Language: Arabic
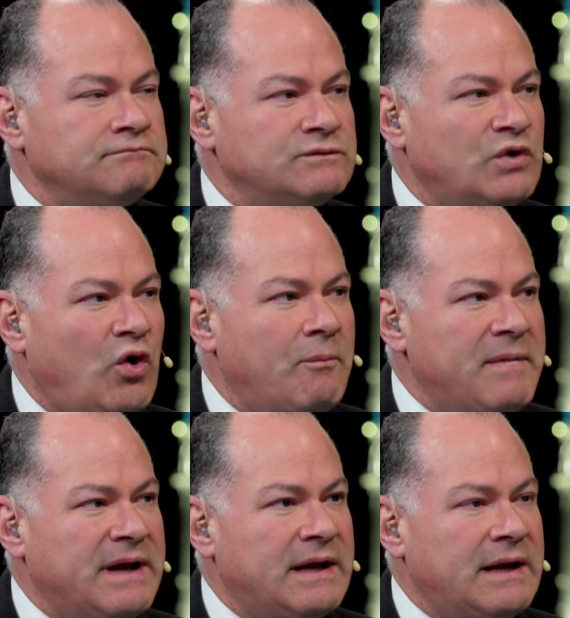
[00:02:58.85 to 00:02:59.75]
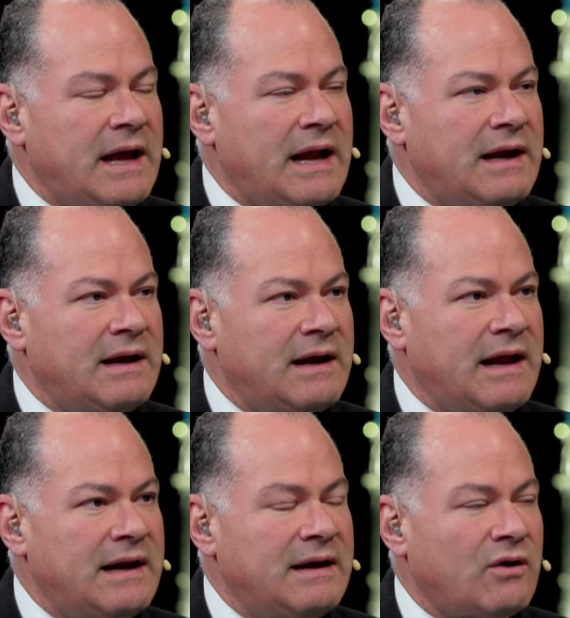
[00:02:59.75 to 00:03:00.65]
نوع من
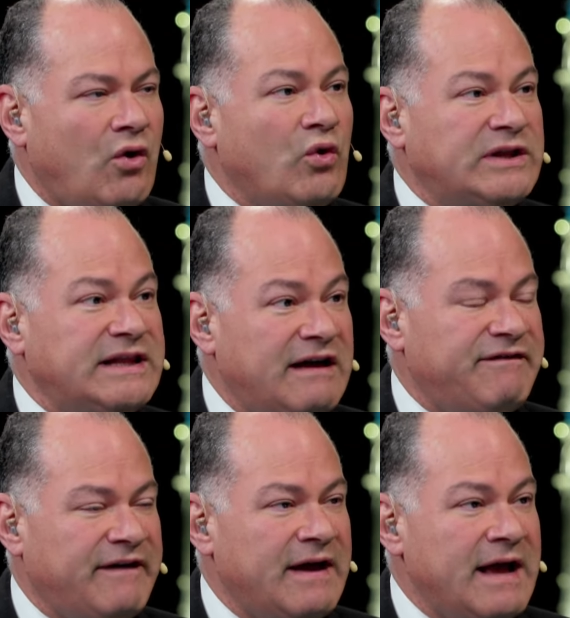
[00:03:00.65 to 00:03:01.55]
قوه الدفع